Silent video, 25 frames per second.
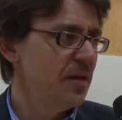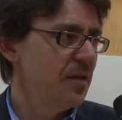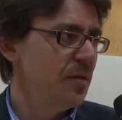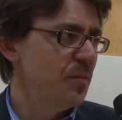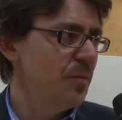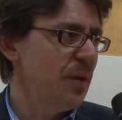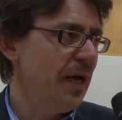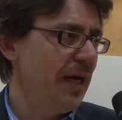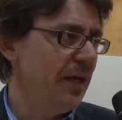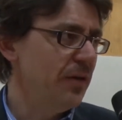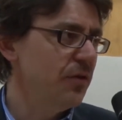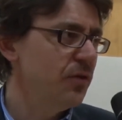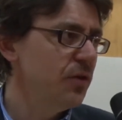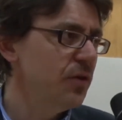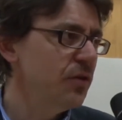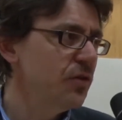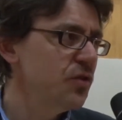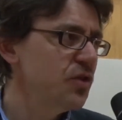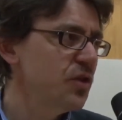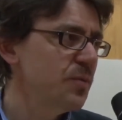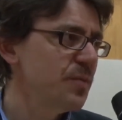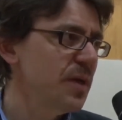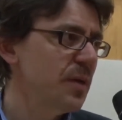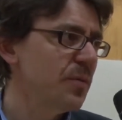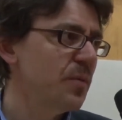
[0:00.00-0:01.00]
Ma noi
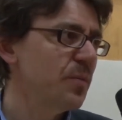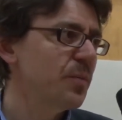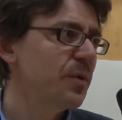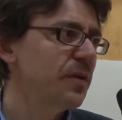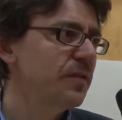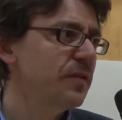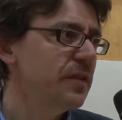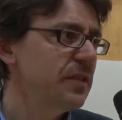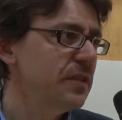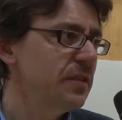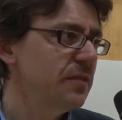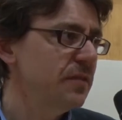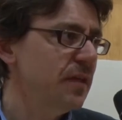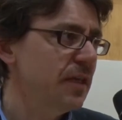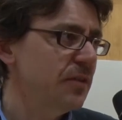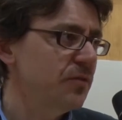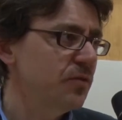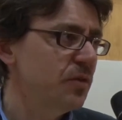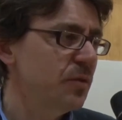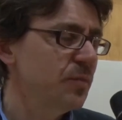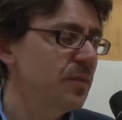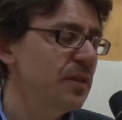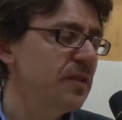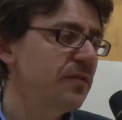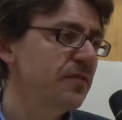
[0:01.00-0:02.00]
oggi abbiamo
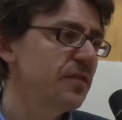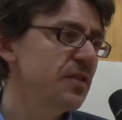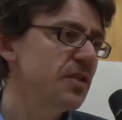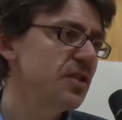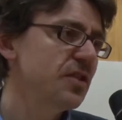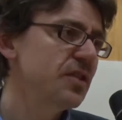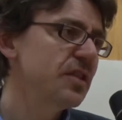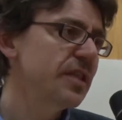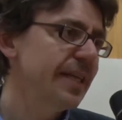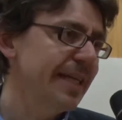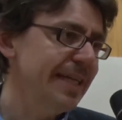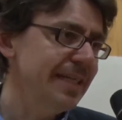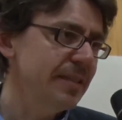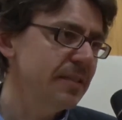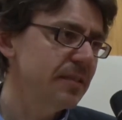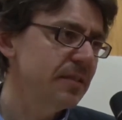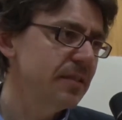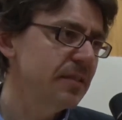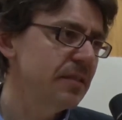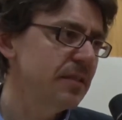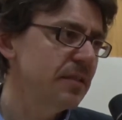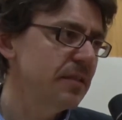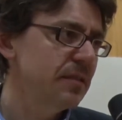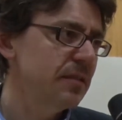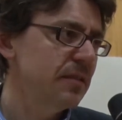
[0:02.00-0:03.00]
preventivato dei benefici
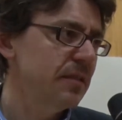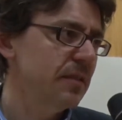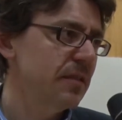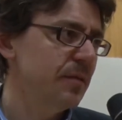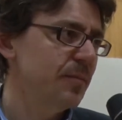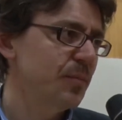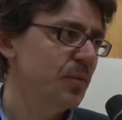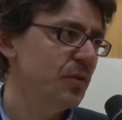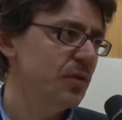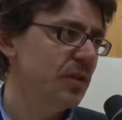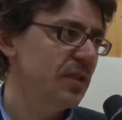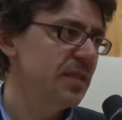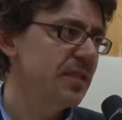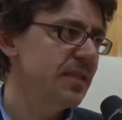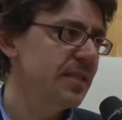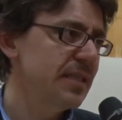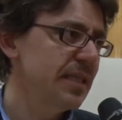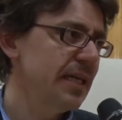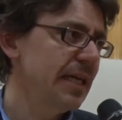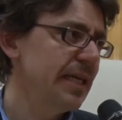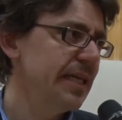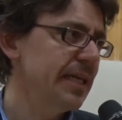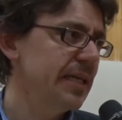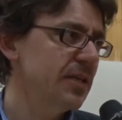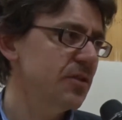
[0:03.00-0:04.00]
diretti eh,
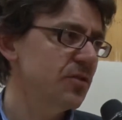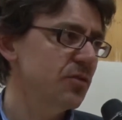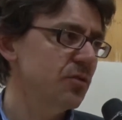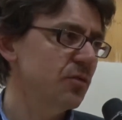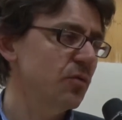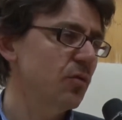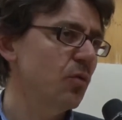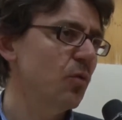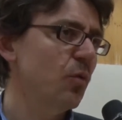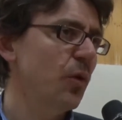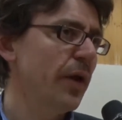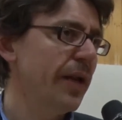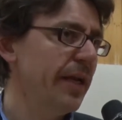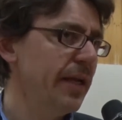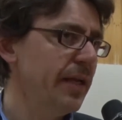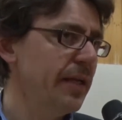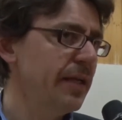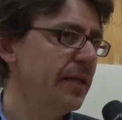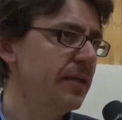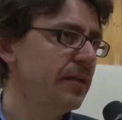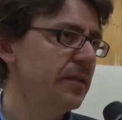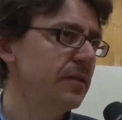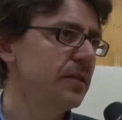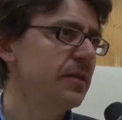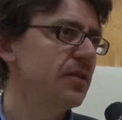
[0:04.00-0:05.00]
potenziali che sono
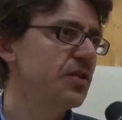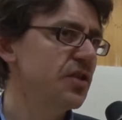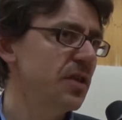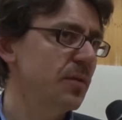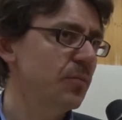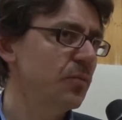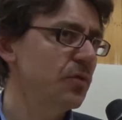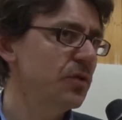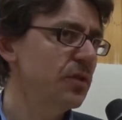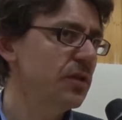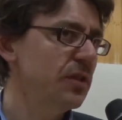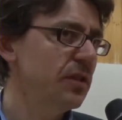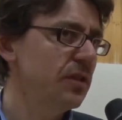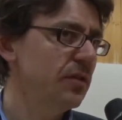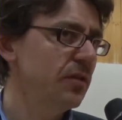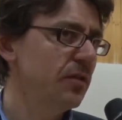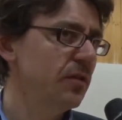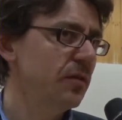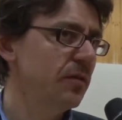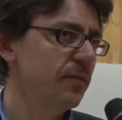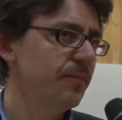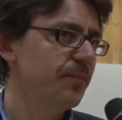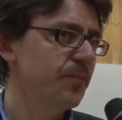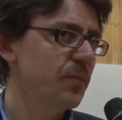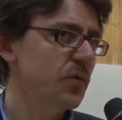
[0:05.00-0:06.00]
quelli diciamo, di
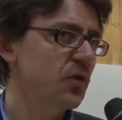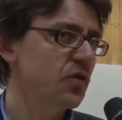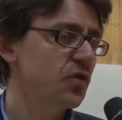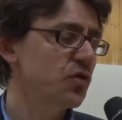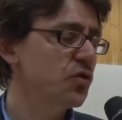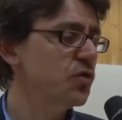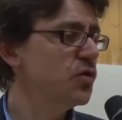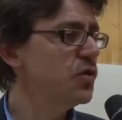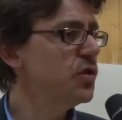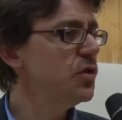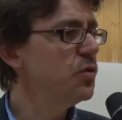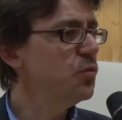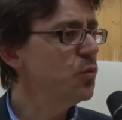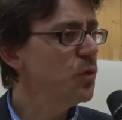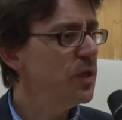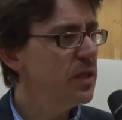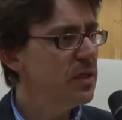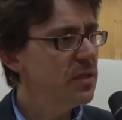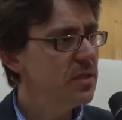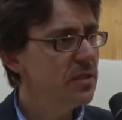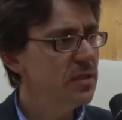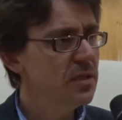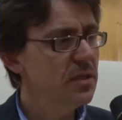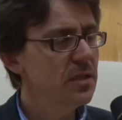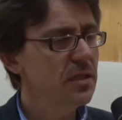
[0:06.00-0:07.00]

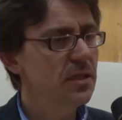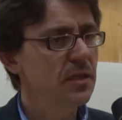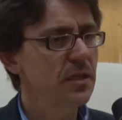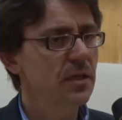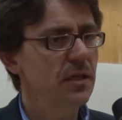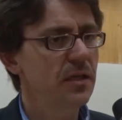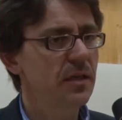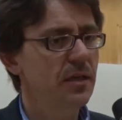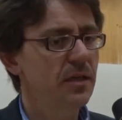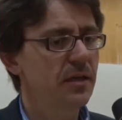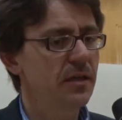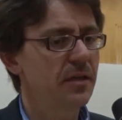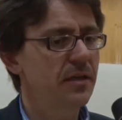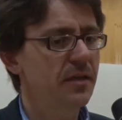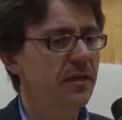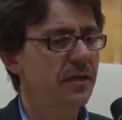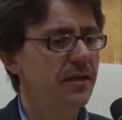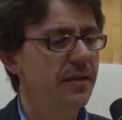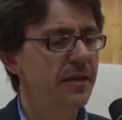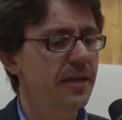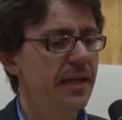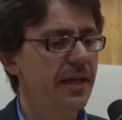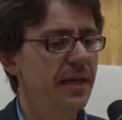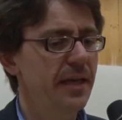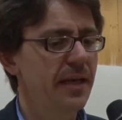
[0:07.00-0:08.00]
sostituirsi eh,
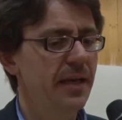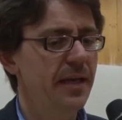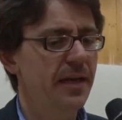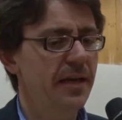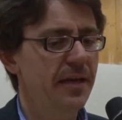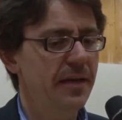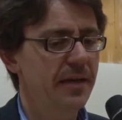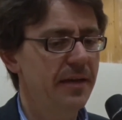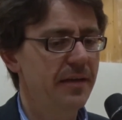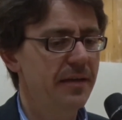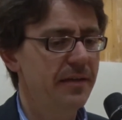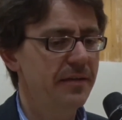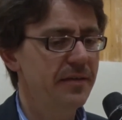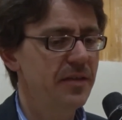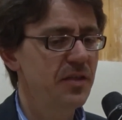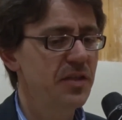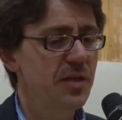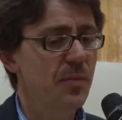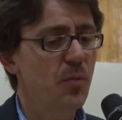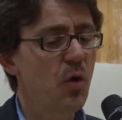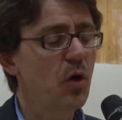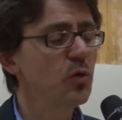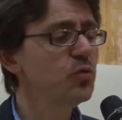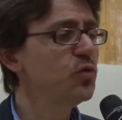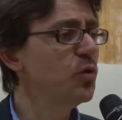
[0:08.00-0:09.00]
nella
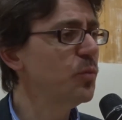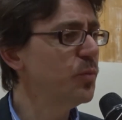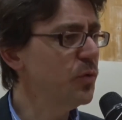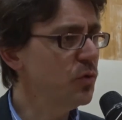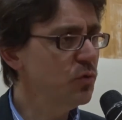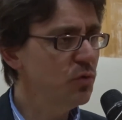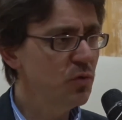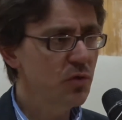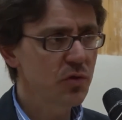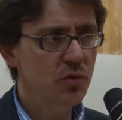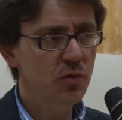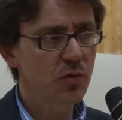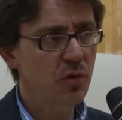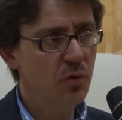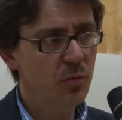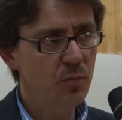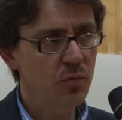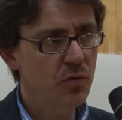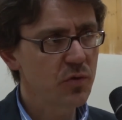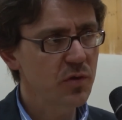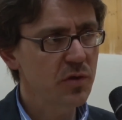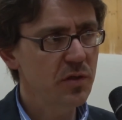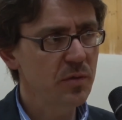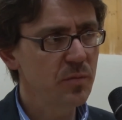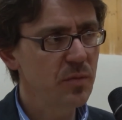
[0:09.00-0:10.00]
diciamo autoprodursi un
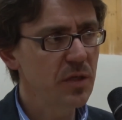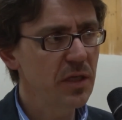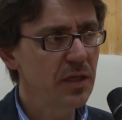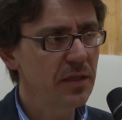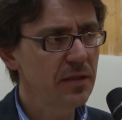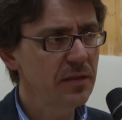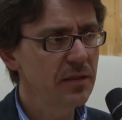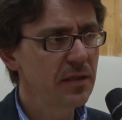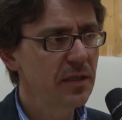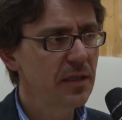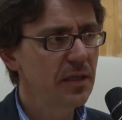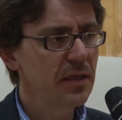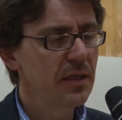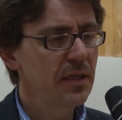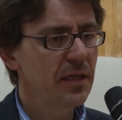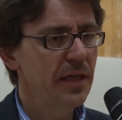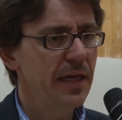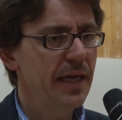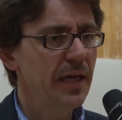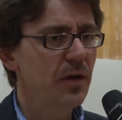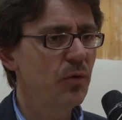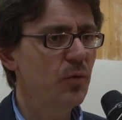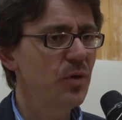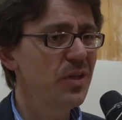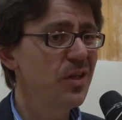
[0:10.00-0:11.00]
combustibile
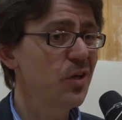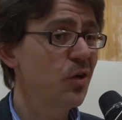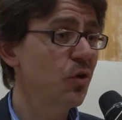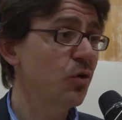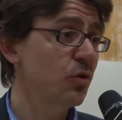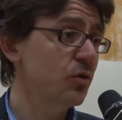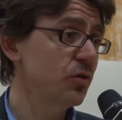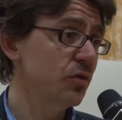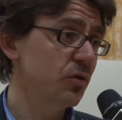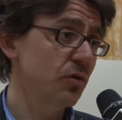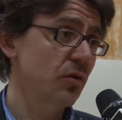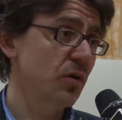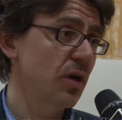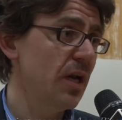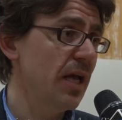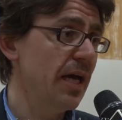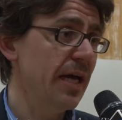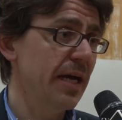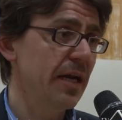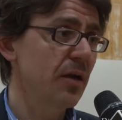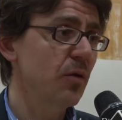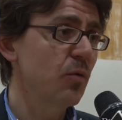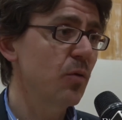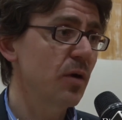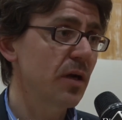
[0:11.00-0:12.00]
e quindi
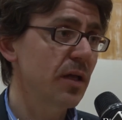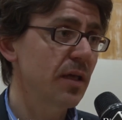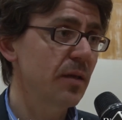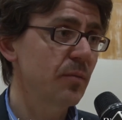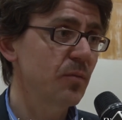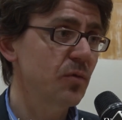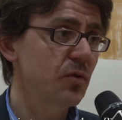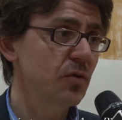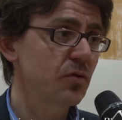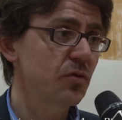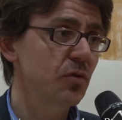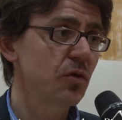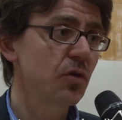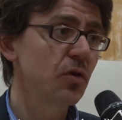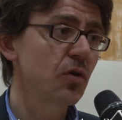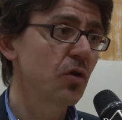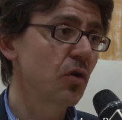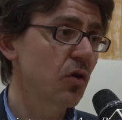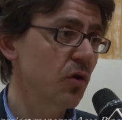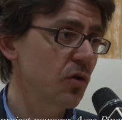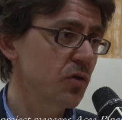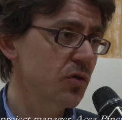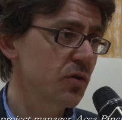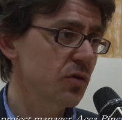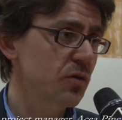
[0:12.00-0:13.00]
controllare in qualche modo il
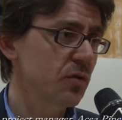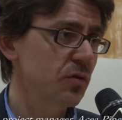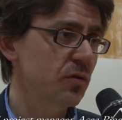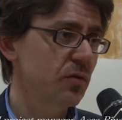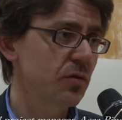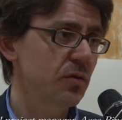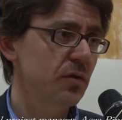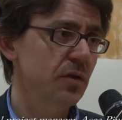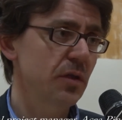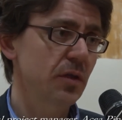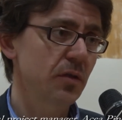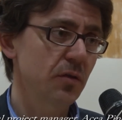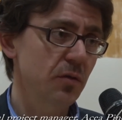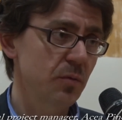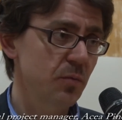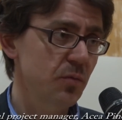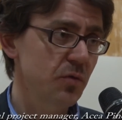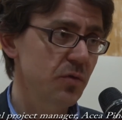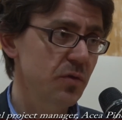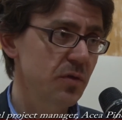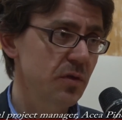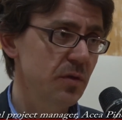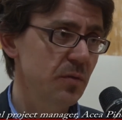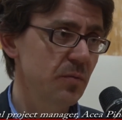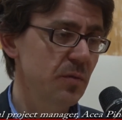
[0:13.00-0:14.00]
costo del
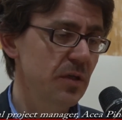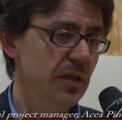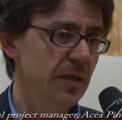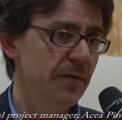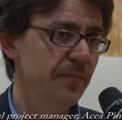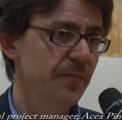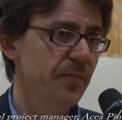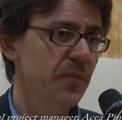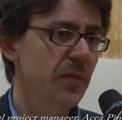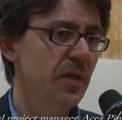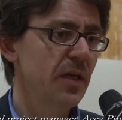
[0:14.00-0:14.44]
combustibile.